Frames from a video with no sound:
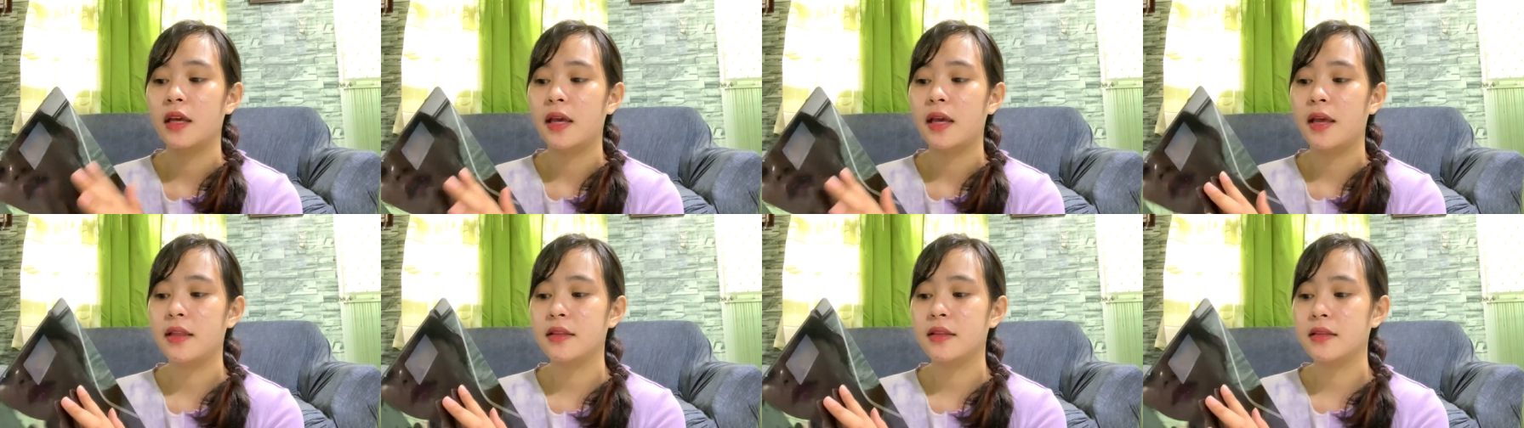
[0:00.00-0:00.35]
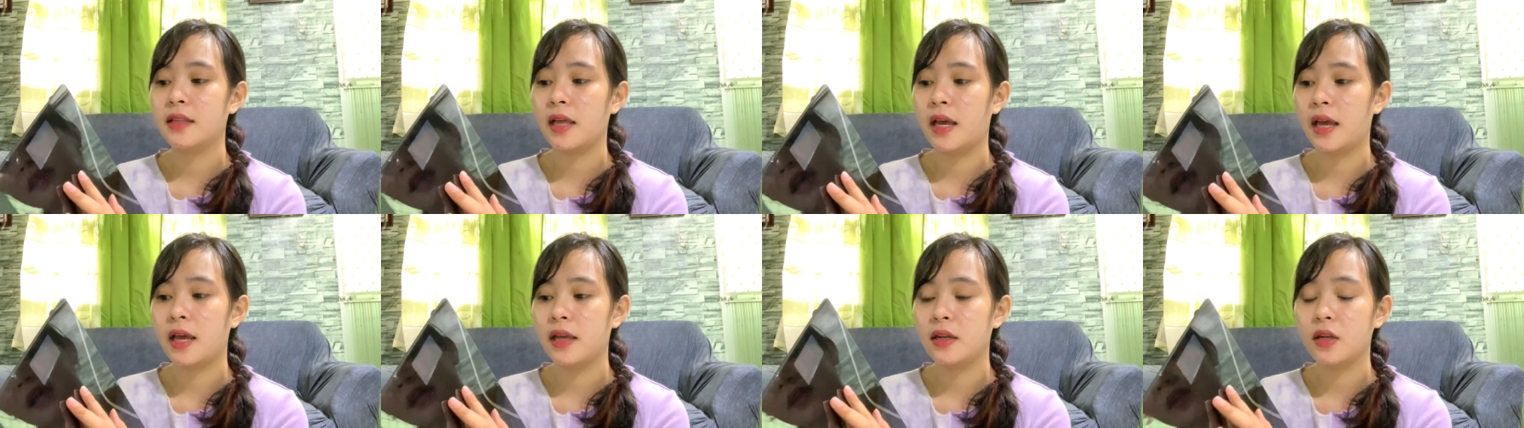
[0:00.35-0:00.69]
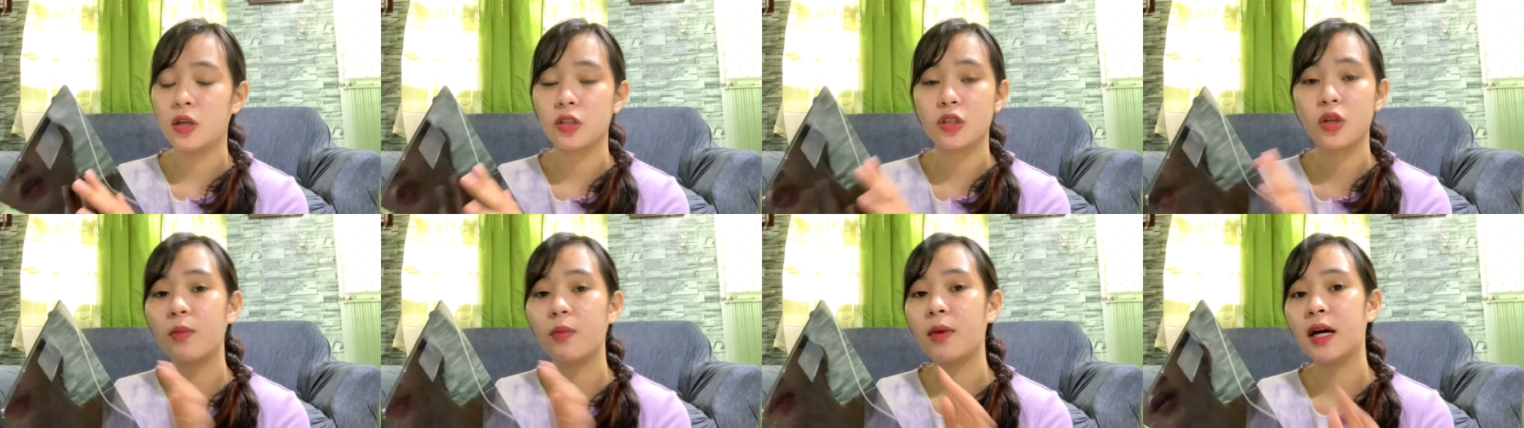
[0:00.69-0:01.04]
And then,
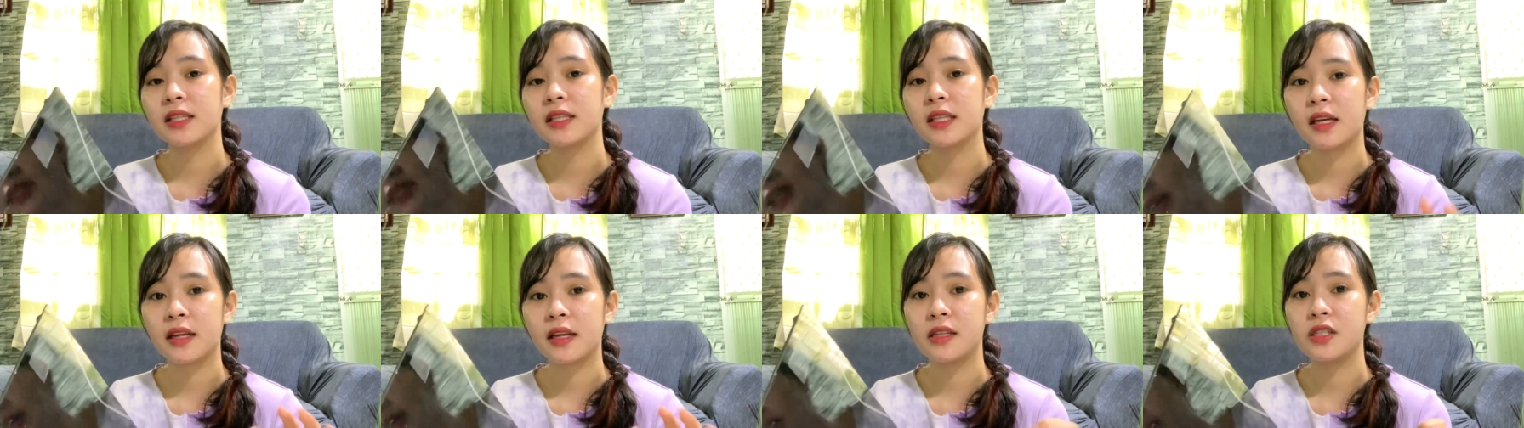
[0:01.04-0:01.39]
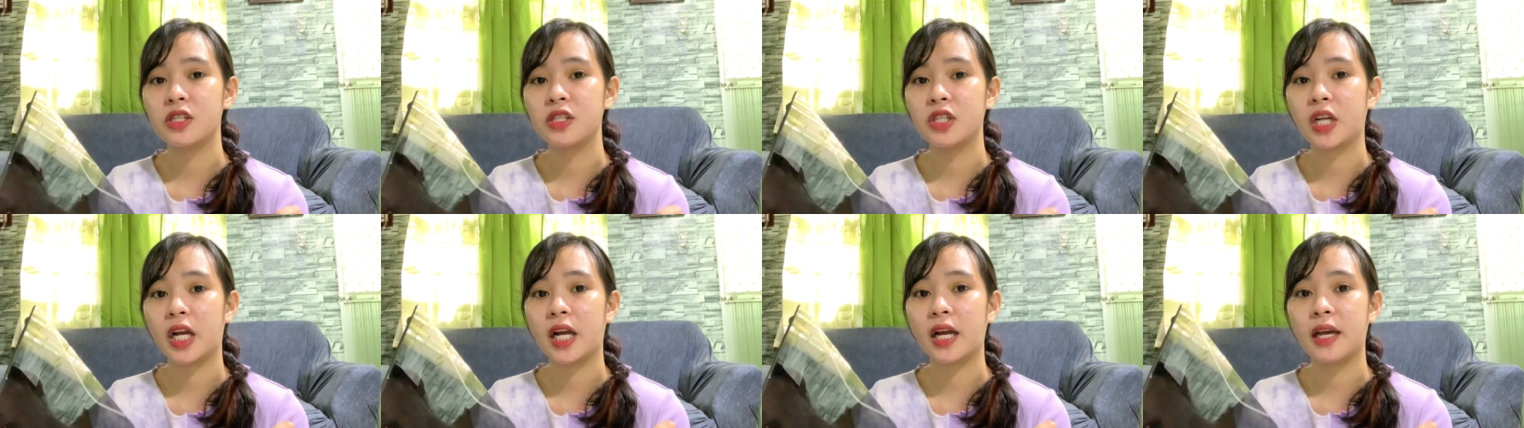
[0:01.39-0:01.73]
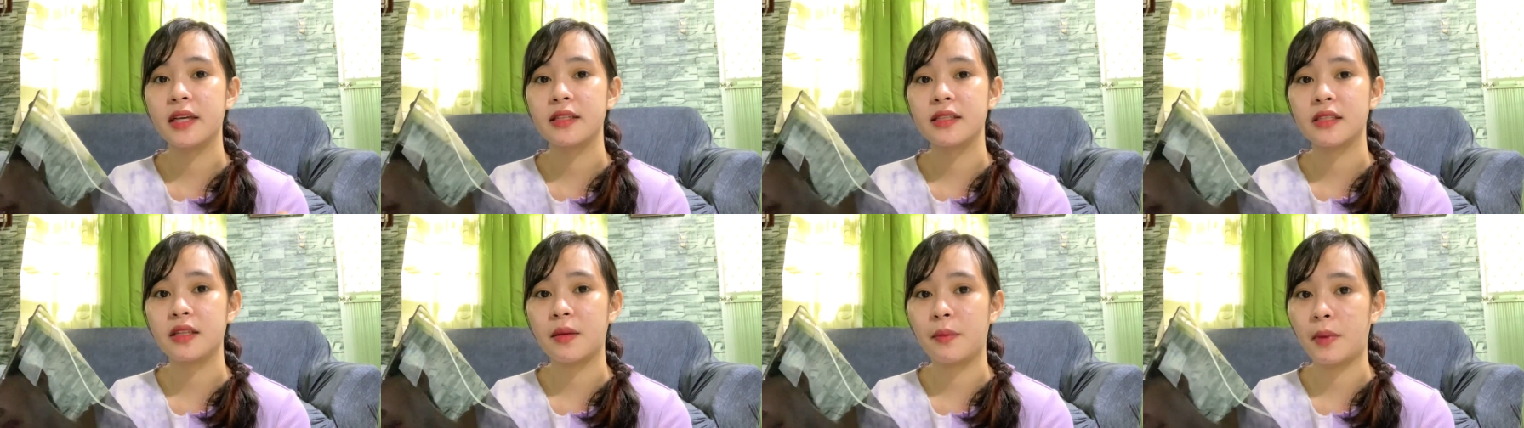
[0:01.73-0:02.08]
automatic rin siya guys na